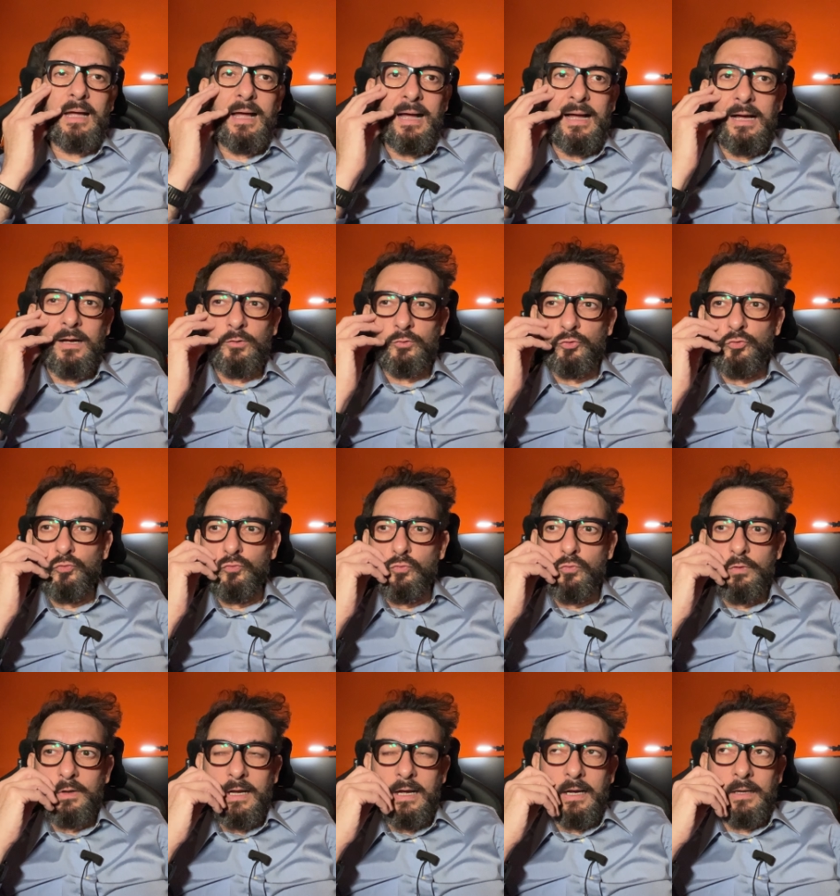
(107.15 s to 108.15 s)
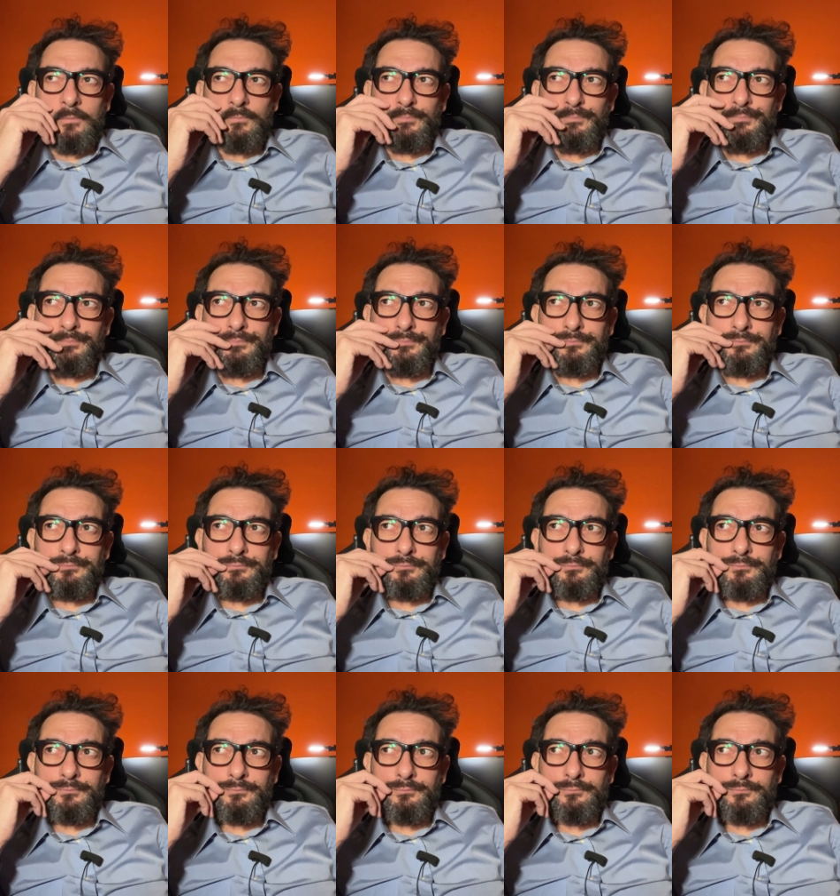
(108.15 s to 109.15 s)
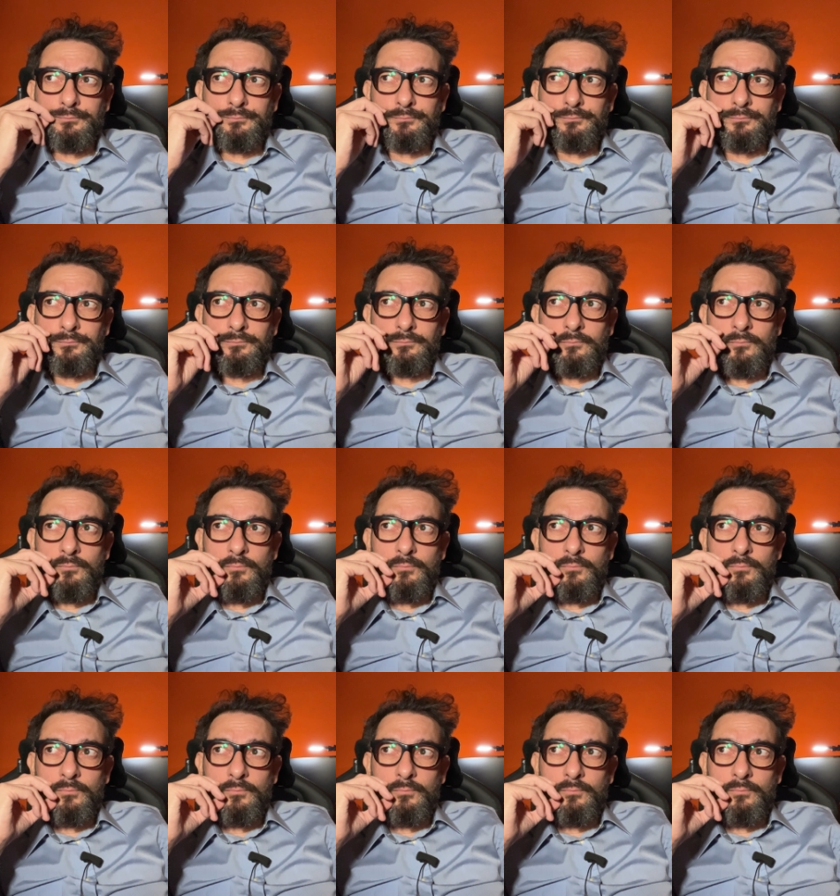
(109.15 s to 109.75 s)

ad una... Mm,